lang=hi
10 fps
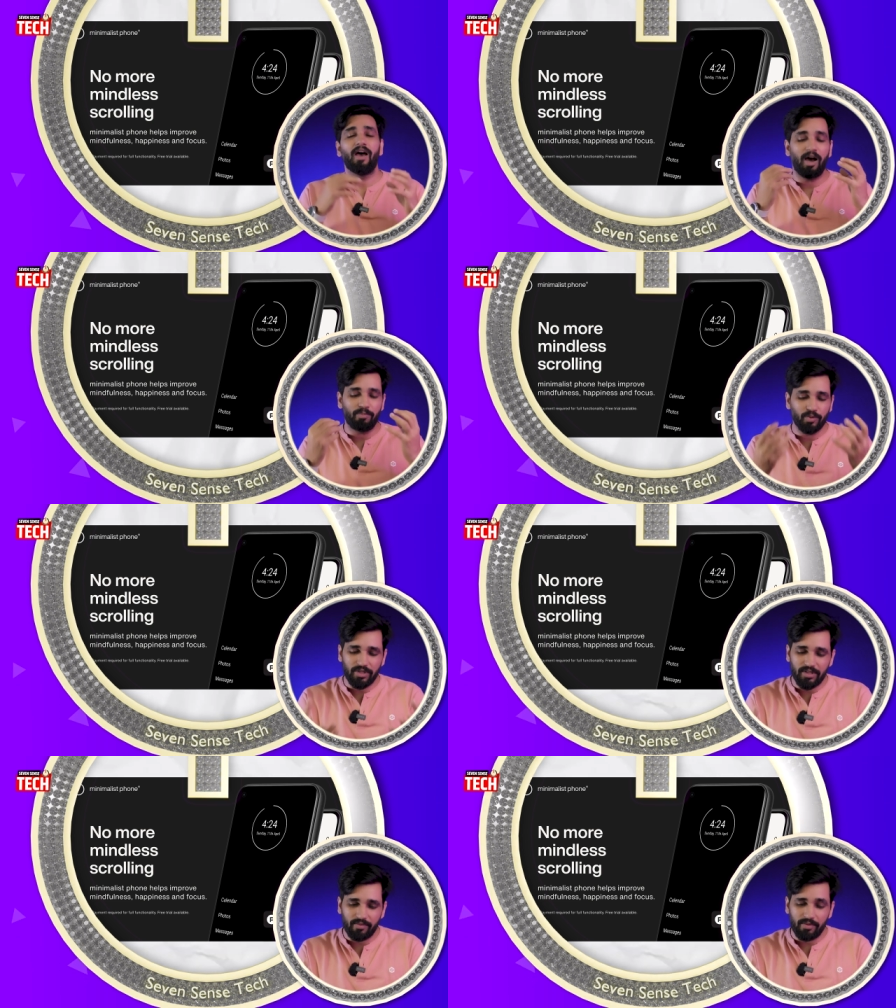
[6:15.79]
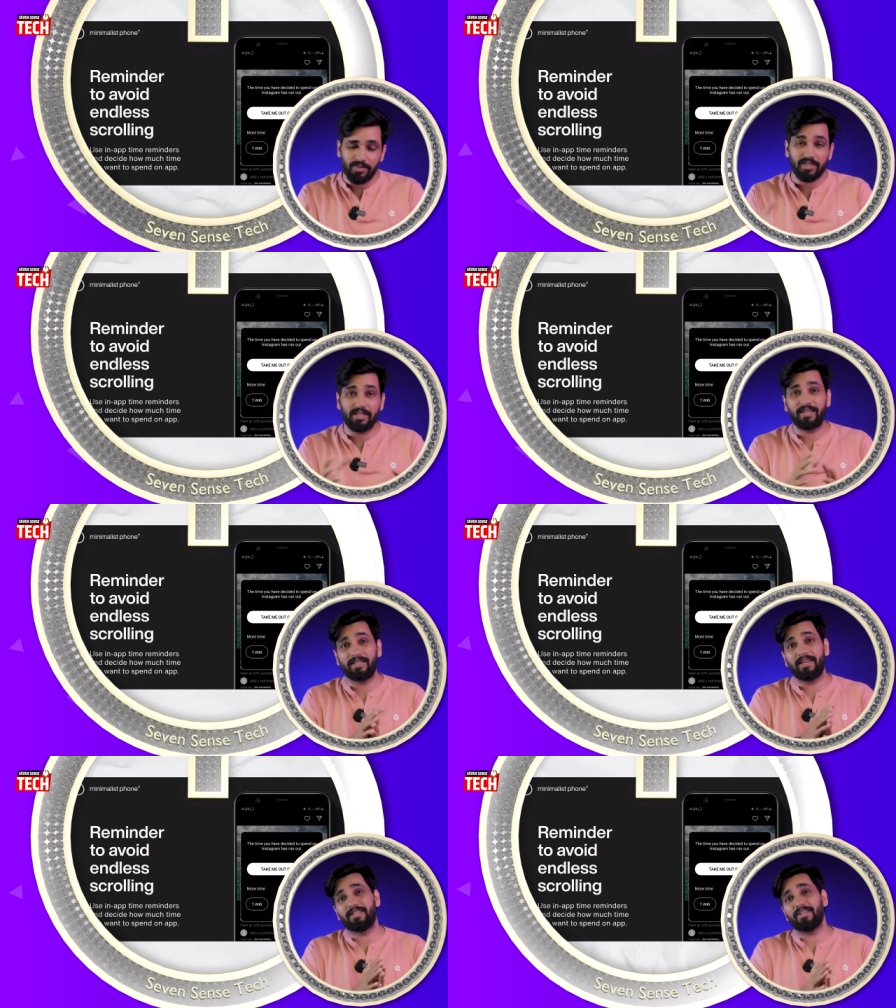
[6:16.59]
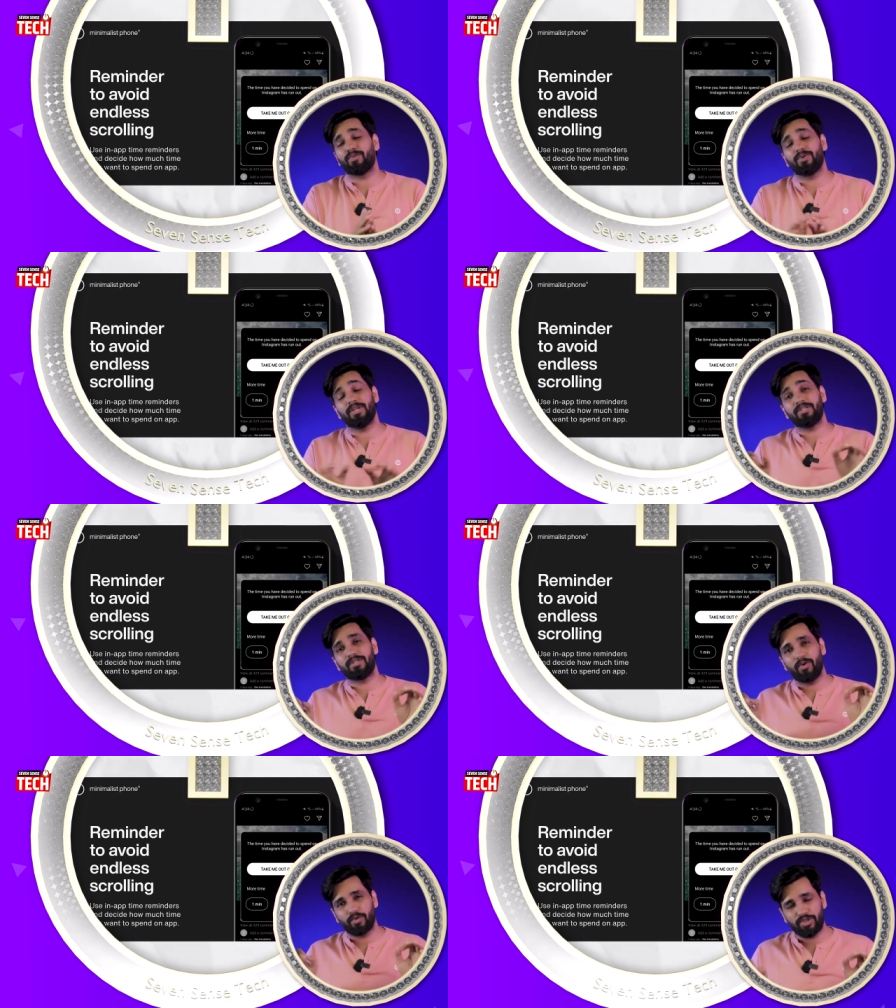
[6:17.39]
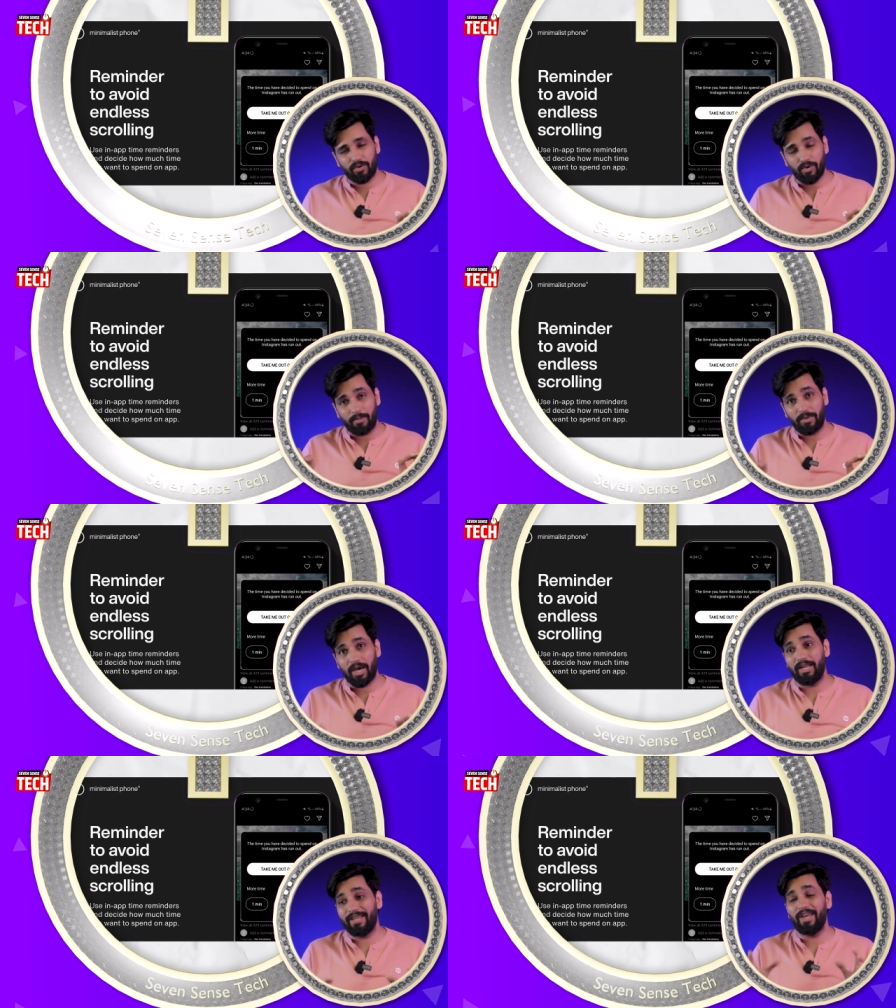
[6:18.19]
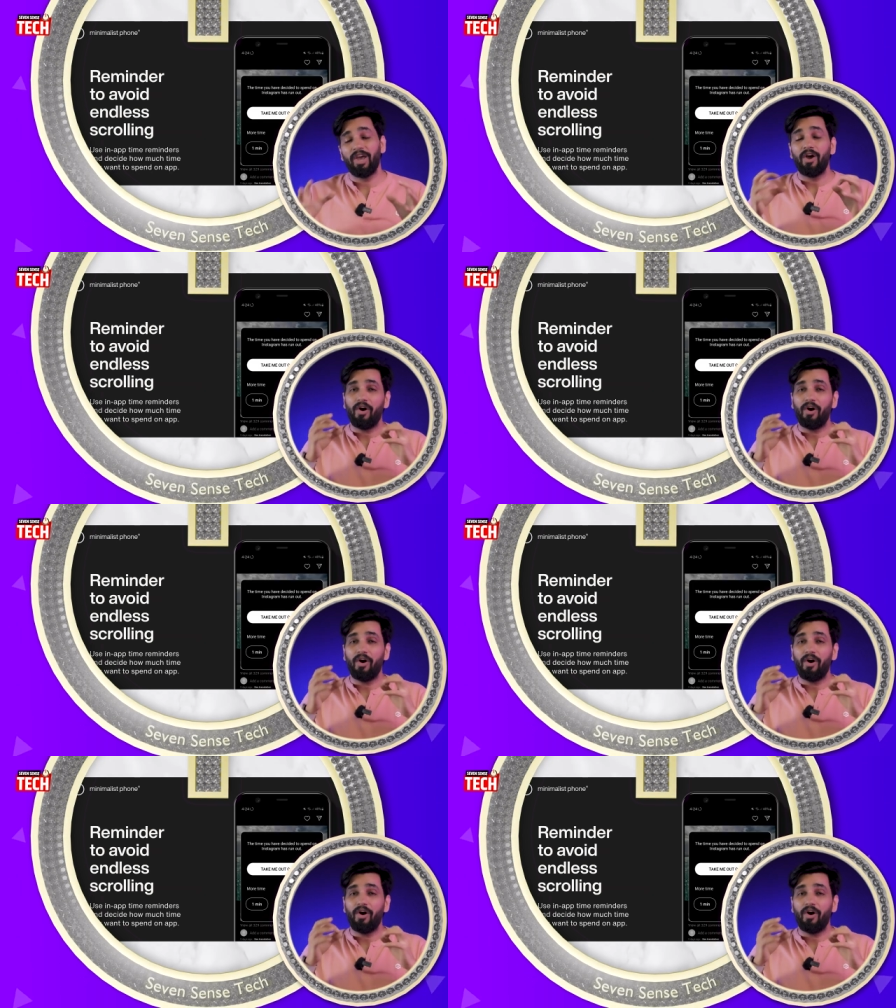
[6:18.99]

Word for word: आप उसकी तरफ हमेशा देखते रहते हैं तो इस लॉन्चर को आप डालिए